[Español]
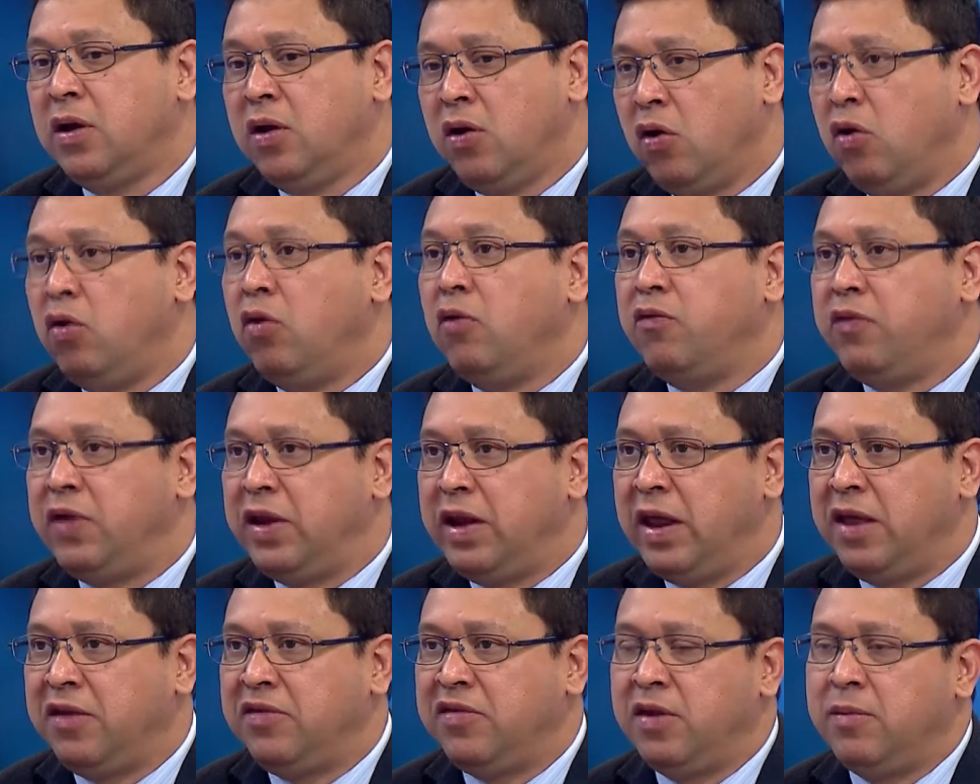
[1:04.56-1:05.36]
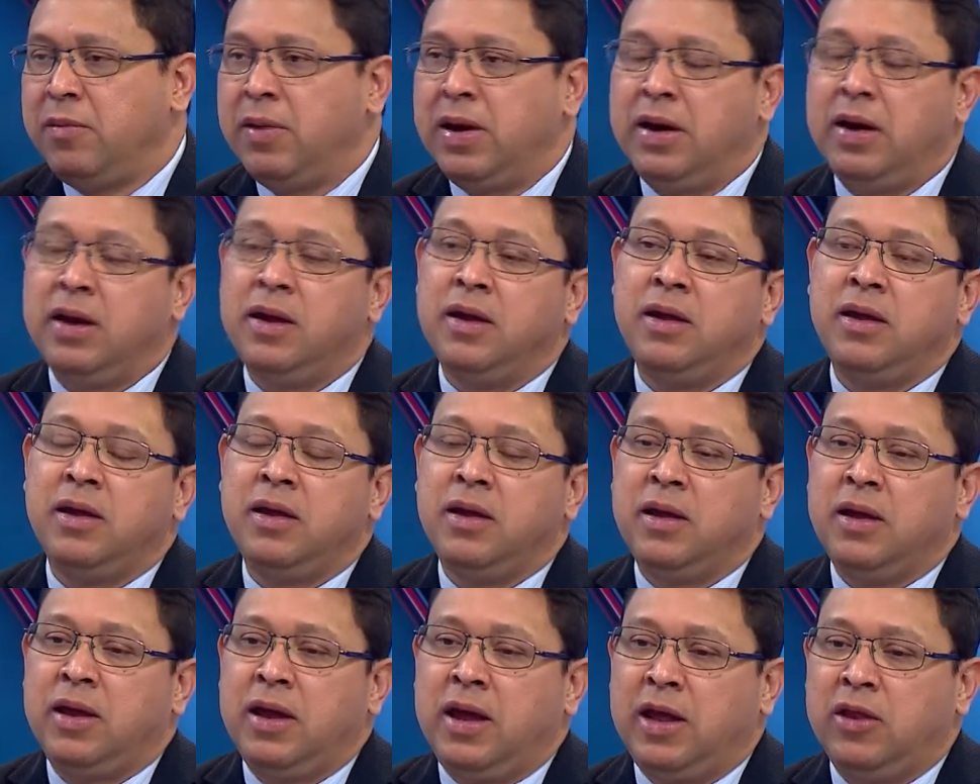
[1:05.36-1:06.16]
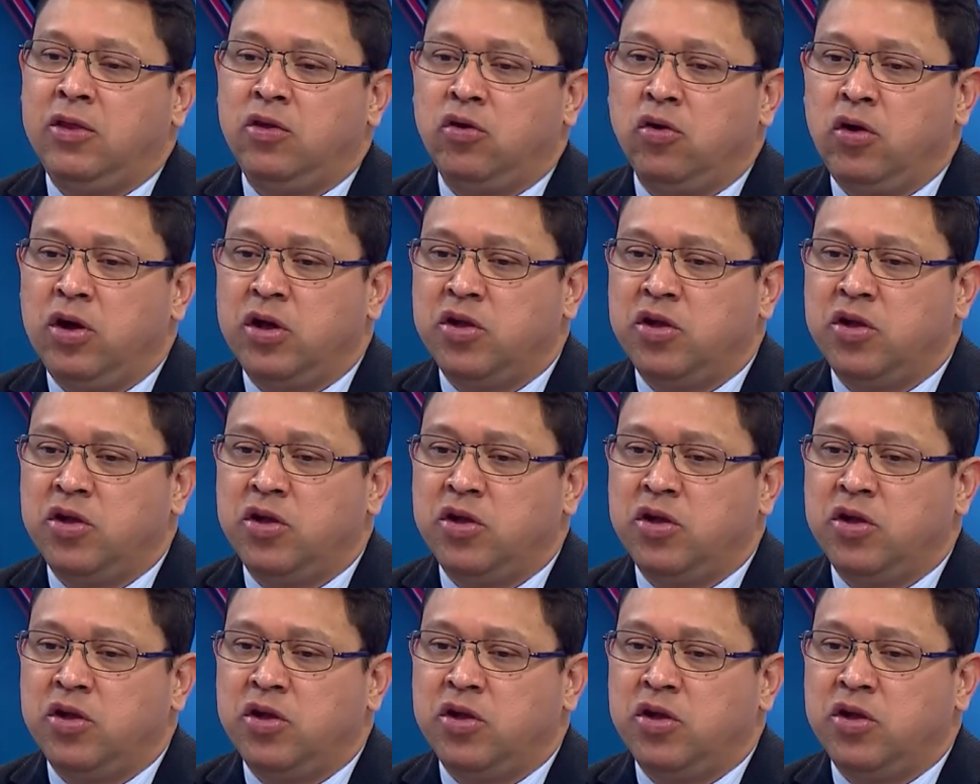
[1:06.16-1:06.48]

o los fines de semana. Esto